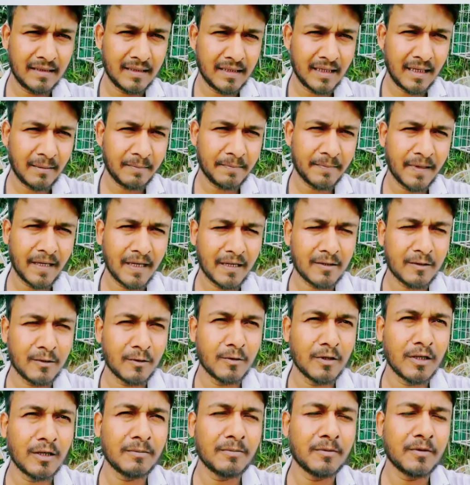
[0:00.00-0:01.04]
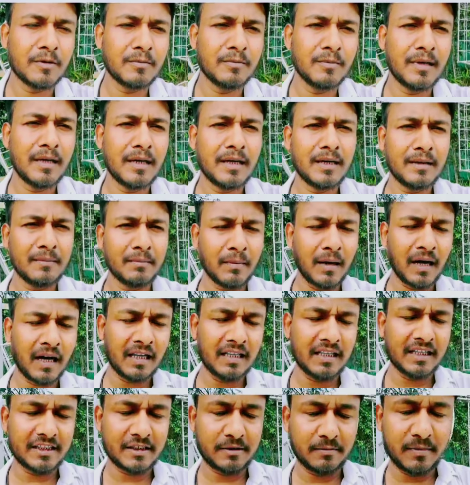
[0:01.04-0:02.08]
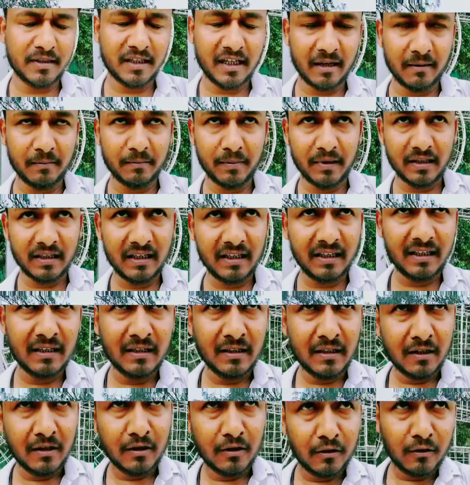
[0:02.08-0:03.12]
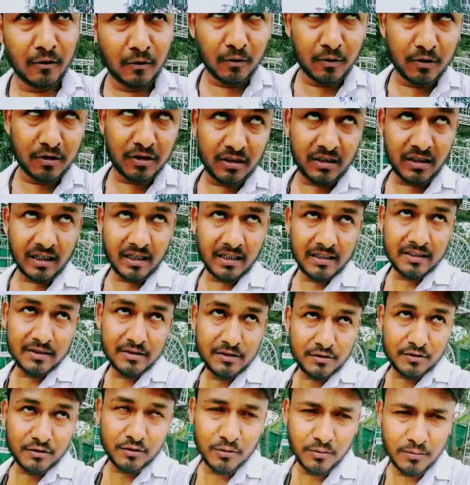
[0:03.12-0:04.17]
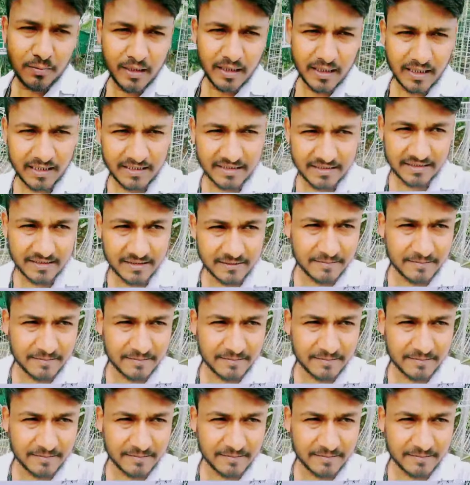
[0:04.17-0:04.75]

अपना कोल्हापुर में महालक्ष्मी टेम्पल है उसका स्तूप है गाइस